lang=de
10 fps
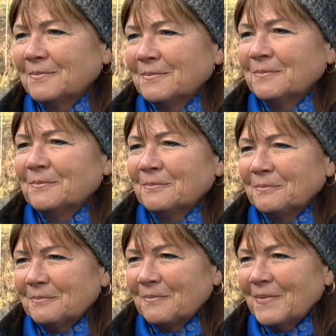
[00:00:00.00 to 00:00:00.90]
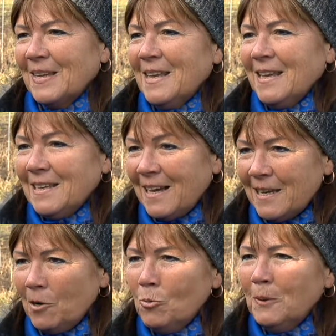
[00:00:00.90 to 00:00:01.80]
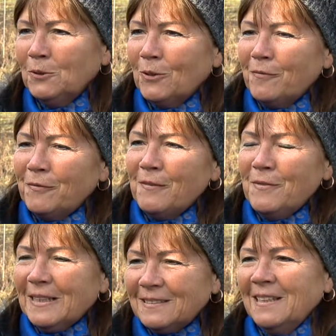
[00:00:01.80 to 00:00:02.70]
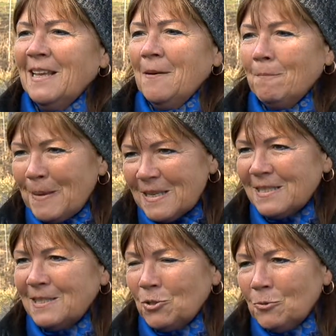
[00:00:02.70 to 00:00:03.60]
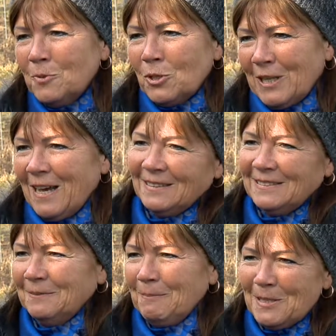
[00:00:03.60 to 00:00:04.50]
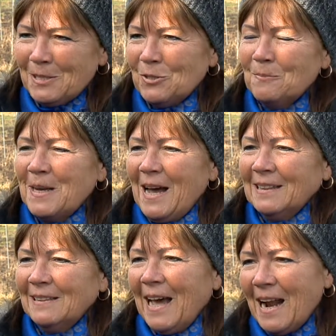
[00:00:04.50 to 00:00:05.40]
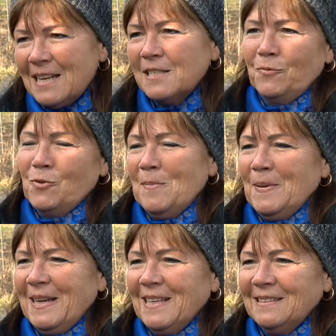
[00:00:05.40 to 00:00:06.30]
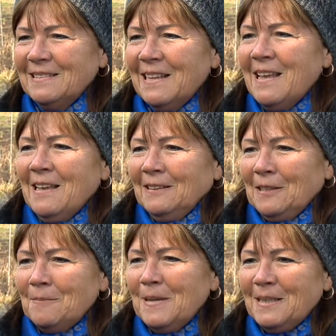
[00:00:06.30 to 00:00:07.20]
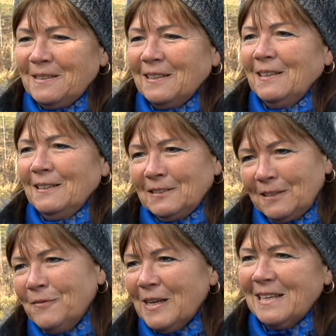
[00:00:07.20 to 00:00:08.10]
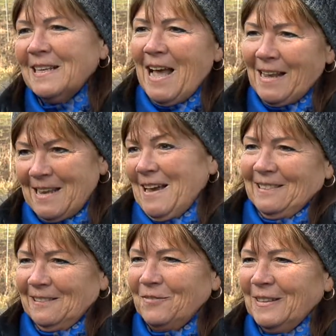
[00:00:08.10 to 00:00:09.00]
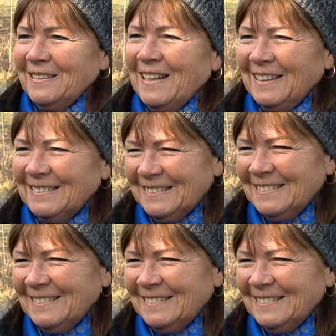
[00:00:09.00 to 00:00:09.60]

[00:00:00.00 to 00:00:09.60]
noch vorbereitet. Ja, Herr Oberndorfer wird bis zum Start, bis zum Gadeln alles vorbereiten, damit äh, dann wirklich angegadelt werden kann.